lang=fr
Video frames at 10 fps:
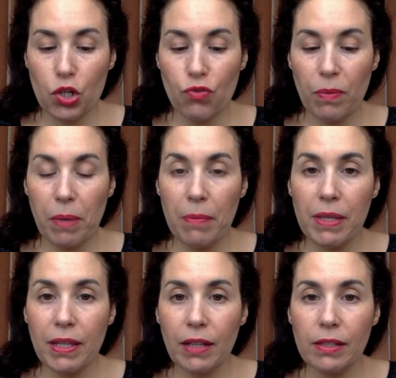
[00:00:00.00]
je ne vais pas
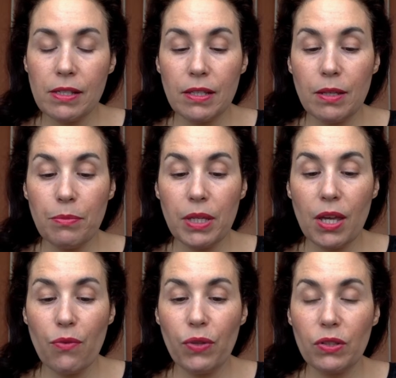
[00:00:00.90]
m'éterniser, mais il
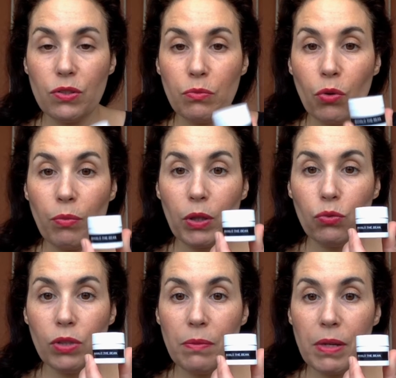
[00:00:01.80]
y a effectivement bah,
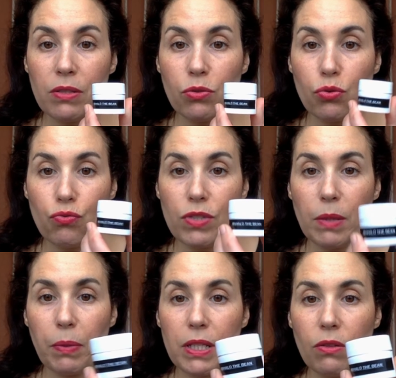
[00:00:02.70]
tous les masques que je vous
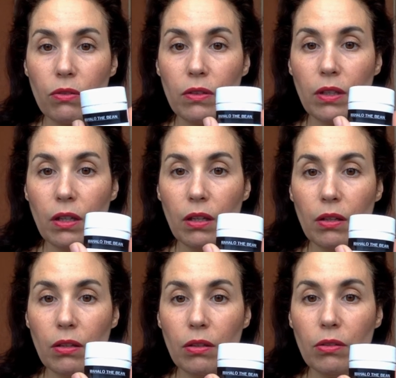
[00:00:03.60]
ai présentés
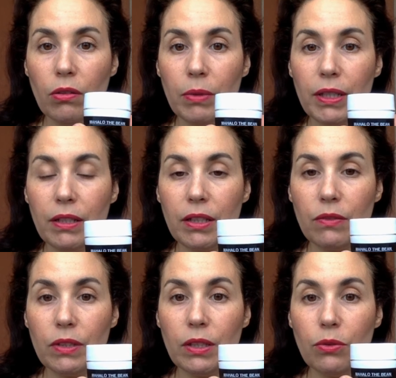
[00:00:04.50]
dans ma
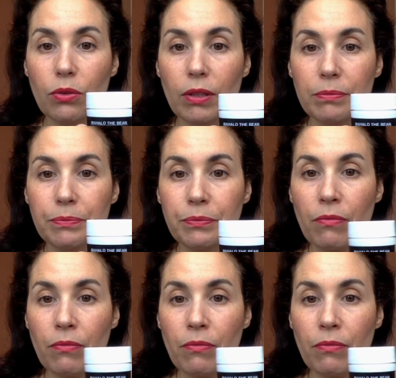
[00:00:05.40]
dernière vidéo. Hein.